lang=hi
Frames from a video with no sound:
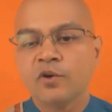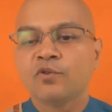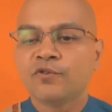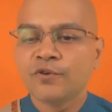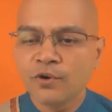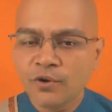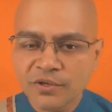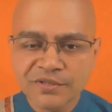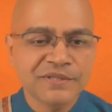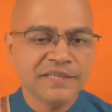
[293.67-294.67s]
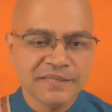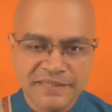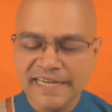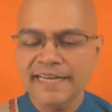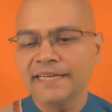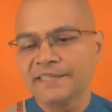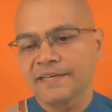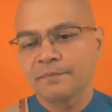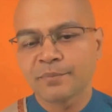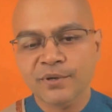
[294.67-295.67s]
फोर्स्ड चेंज
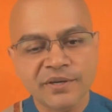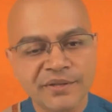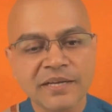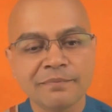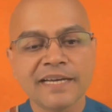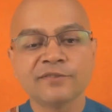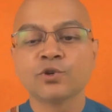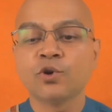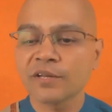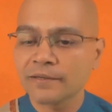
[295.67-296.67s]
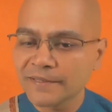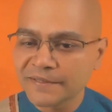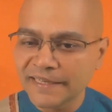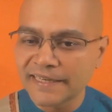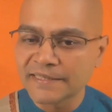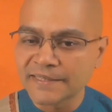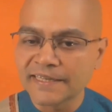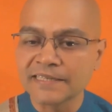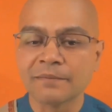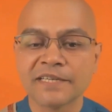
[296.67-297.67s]
प्रकृति में जोर जबरदस्ती का चेंज
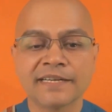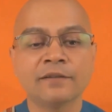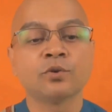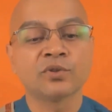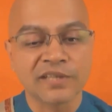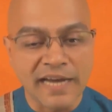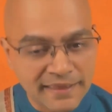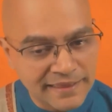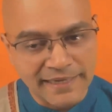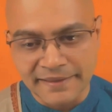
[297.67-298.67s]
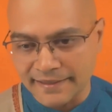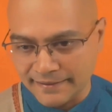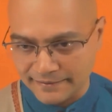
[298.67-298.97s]
हमेशा नुकसान लाता है